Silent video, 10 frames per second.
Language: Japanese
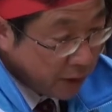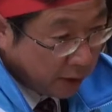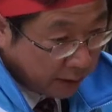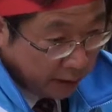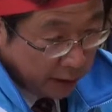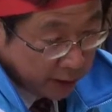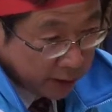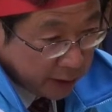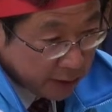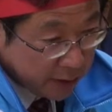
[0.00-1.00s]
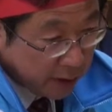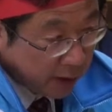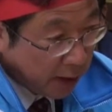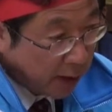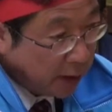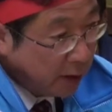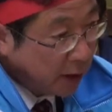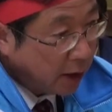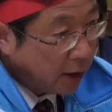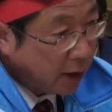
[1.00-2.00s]
方が徘徊していたら
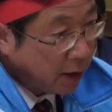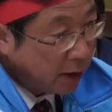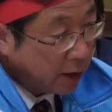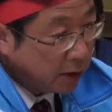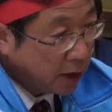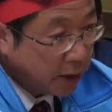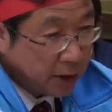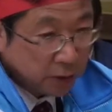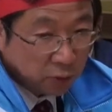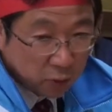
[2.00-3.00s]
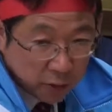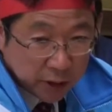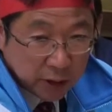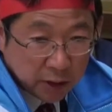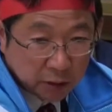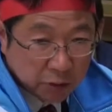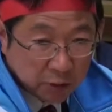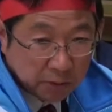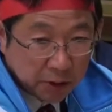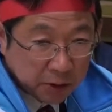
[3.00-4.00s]
あ誰がどこへ連絡
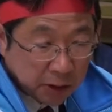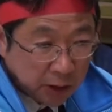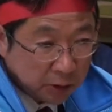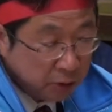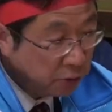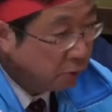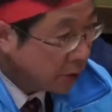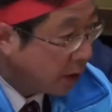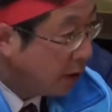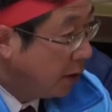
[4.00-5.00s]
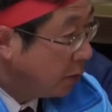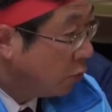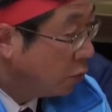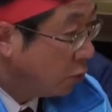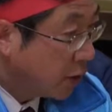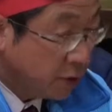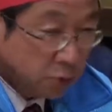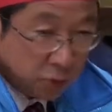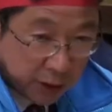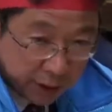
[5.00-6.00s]
すればいいかというようなことを
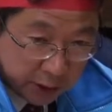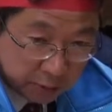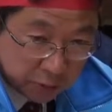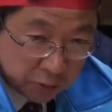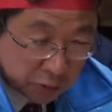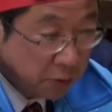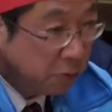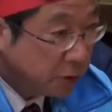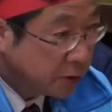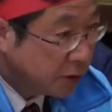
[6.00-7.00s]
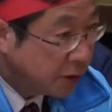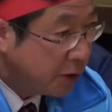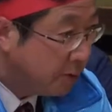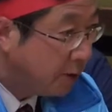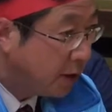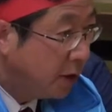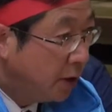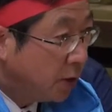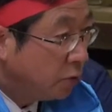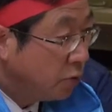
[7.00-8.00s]
検討会議やってますそれをですねできれば
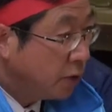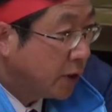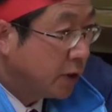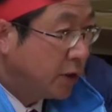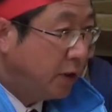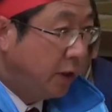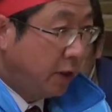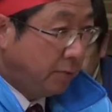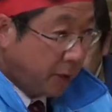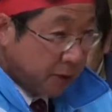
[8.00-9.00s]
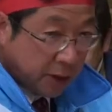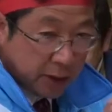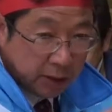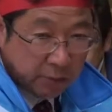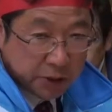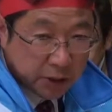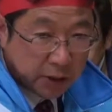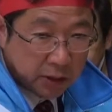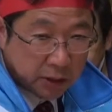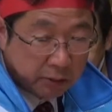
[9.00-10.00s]
この先町間なら町
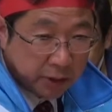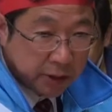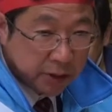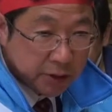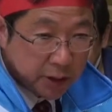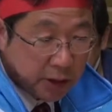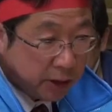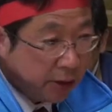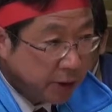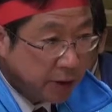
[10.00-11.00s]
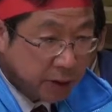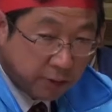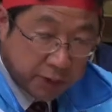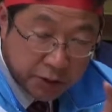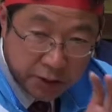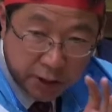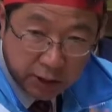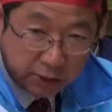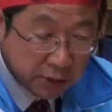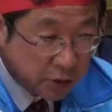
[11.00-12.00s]
間川東なら川東川西な
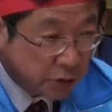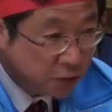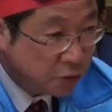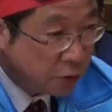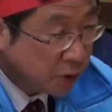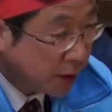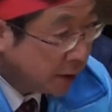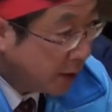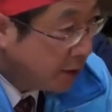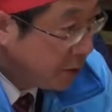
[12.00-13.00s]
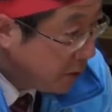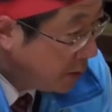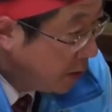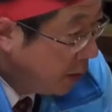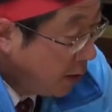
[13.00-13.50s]
ら川西っていう町会単位に